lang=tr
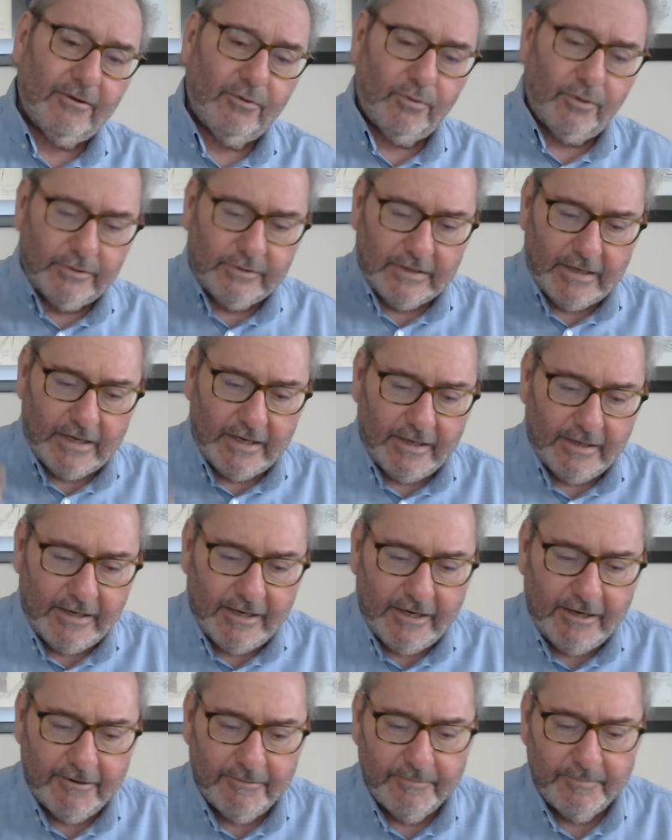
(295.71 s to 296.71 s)
O
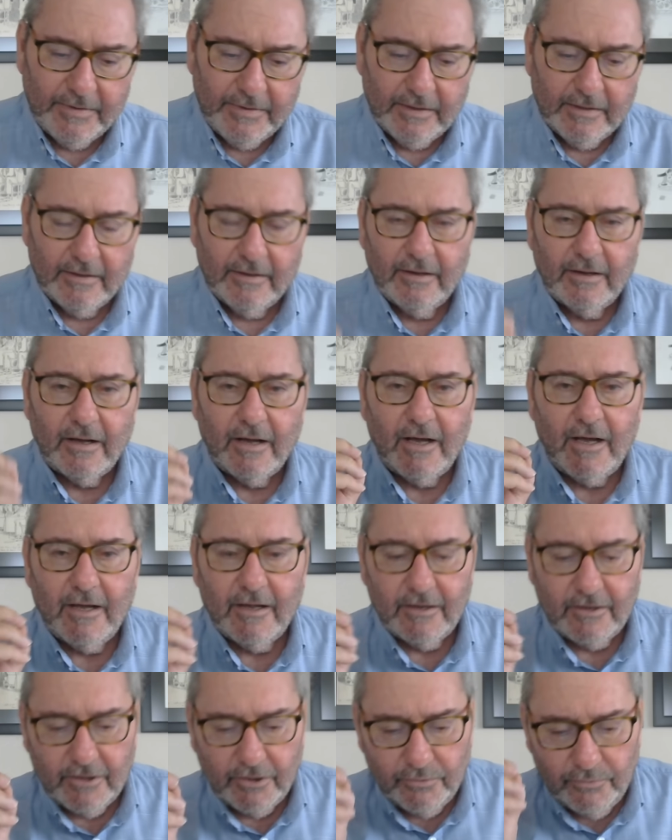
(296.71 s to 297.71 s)
tarih
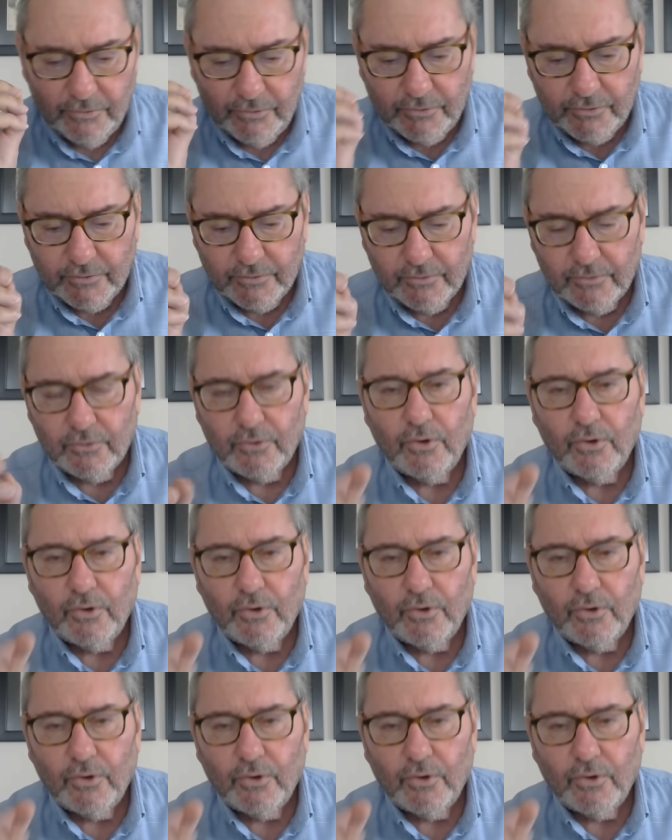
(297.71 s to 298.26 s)
Anka 3